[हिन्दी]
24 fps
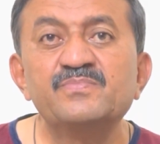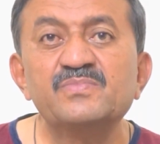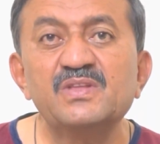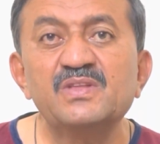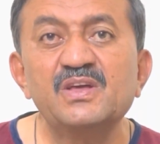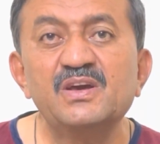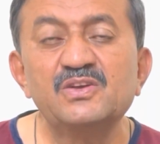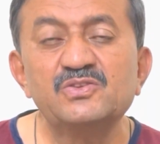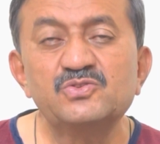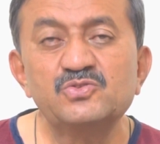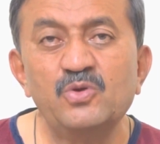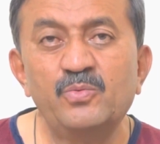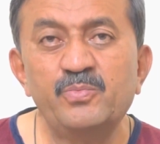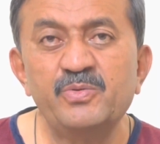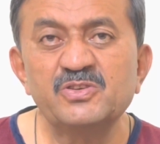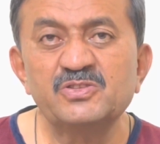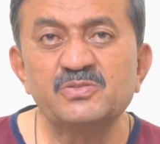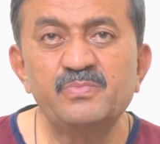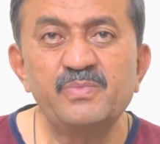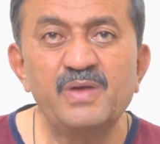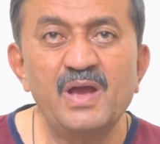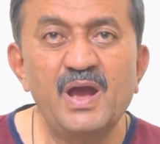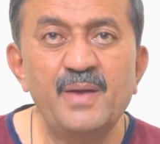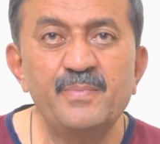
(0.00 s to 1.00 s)

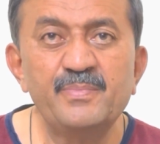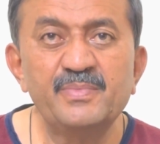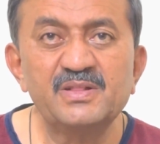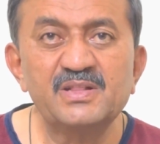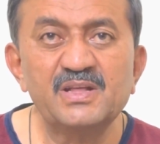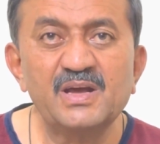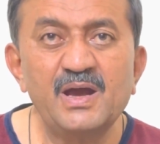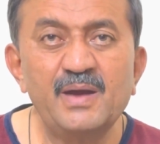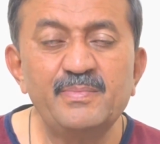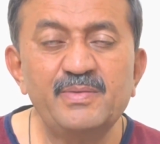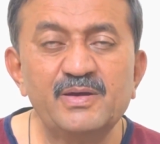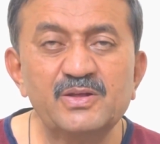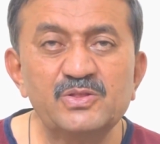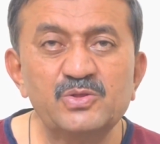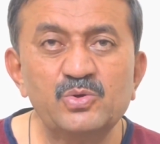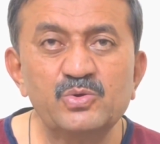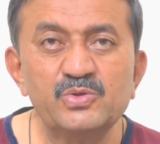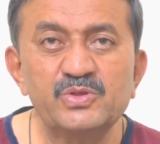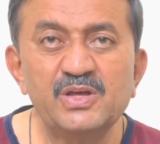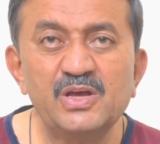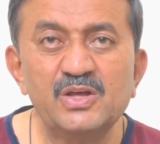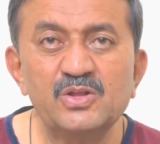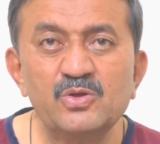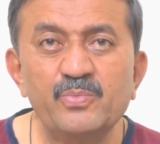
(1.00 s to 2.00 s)
चौबीस में आम इंतबात
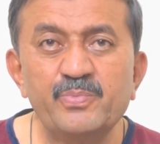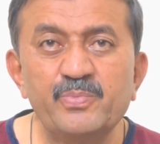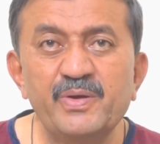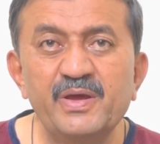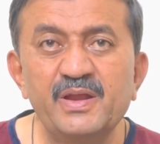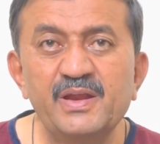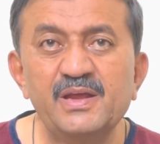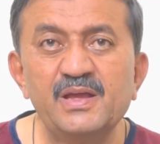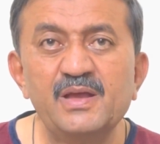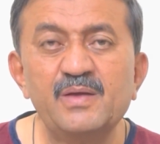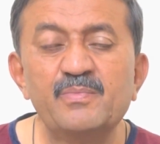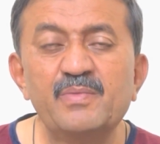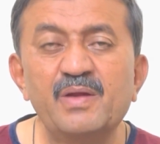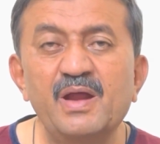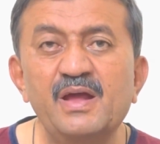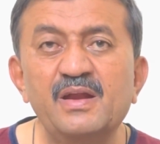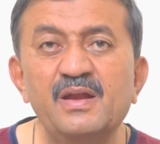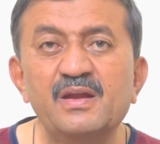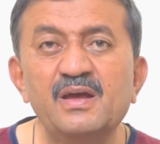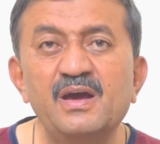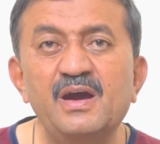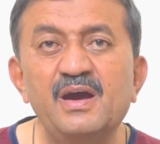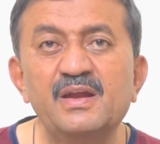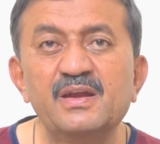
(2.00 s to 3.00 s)
होते हैं तो फिर इमरान
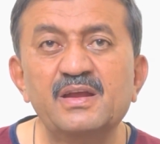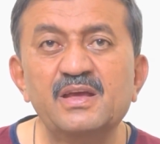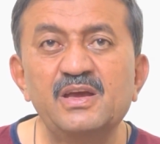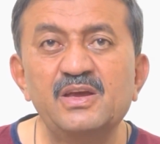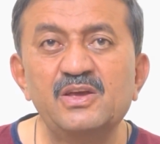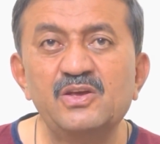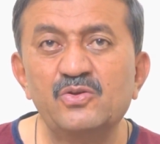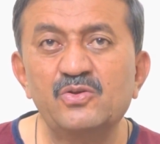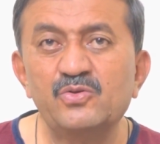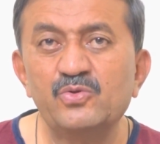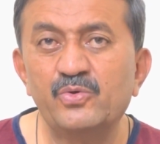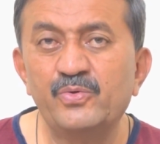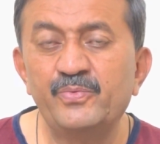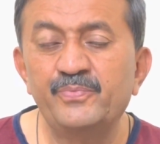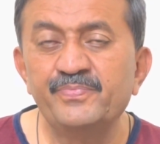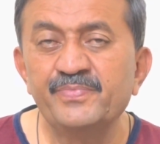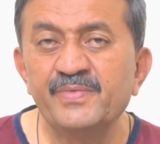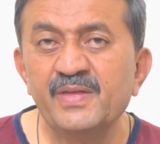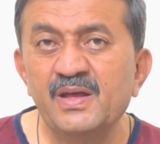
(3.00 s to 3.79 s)
खान के ये जो